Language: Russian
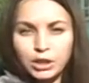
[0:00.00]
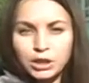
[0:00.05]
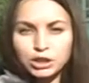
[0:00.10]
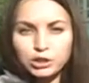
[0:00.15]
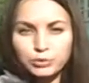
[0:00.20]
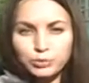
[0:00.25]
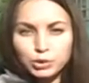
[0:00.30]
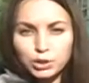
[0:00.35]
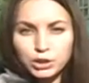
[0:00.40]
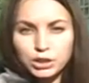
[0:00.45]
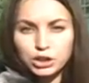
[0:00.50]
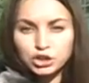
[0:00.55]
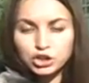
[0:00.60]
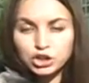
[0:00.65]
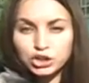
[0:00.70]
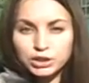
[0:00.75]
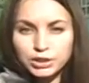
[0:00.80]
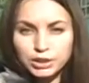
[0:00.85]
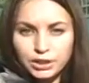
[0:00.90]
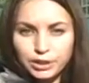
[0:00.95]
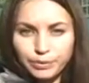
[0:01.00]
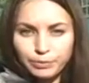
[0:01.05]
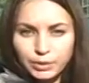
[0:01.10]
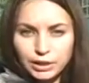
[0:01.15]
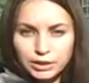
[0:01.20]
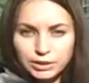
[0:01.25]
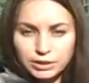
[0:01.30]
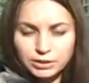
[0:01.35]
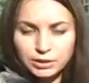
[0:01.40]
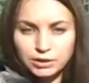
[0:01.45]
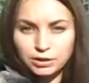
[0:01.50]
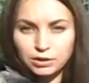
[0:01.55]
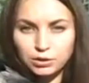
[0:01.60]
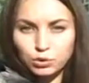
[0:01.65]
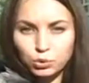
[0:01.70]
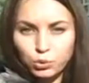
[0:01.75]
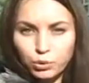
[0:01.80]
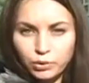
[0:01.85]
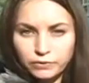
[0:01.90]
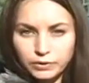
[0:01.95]
Спустя 4 месяца
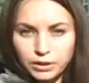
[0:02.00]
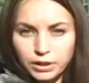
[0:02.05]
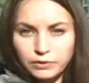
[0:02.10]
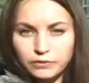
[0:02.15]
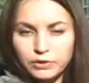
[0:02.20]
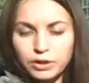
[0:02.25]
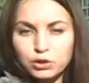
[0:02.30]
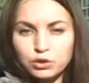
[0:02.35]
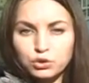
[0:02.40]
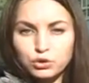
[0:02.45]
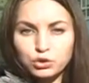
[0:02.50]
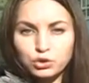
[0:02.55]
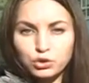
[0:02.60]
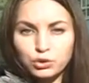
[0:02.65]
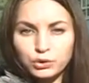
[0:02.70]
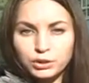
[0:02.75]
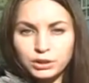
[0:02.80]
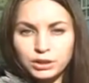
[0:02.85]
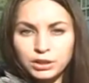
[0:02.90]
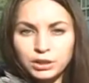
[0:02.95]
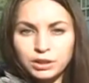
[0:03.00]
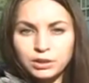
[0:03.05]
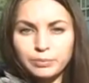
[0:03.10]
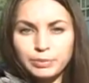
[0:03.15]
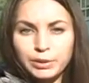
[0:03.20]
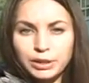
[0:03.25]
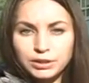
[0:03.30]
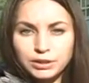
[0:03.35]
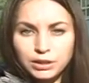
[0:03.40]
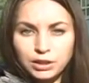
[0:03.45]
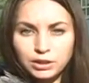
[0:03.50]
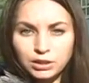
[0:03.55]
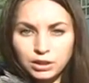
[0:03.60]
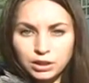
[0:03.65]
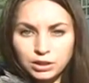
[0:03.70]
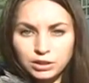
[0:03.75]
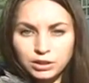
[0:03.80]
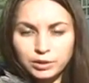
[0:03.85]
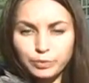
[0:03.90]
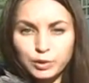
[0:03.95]
новое вооруженное
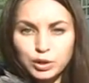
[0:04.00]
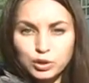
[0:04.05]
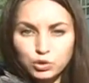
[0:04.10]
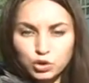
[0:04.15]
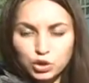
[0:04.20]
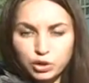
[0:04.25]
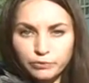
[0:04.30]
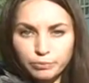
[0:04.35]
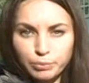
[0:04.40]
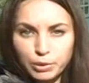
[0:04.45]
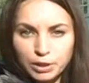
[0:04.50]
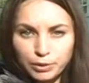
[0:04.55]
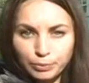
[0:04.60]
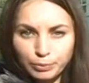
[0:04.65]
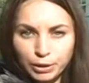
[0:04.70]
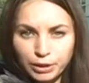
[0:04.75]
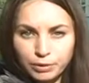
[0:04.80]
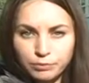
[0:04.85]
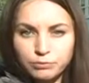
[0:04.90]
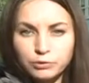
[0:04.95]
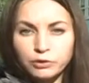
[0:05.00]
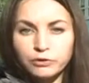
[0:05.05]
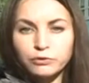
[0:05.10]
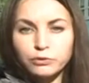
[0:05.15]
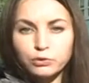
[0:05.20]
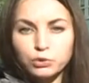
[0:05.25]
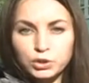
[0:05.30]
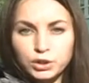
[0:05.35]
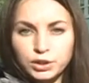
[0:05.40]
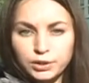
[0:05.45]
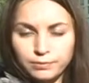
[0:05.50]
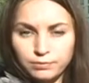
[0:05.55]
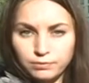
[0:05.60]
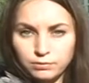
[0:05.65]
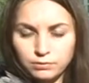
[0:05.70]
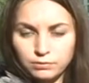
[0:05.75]
нападение, теперь уже в Перми, в ВУЗе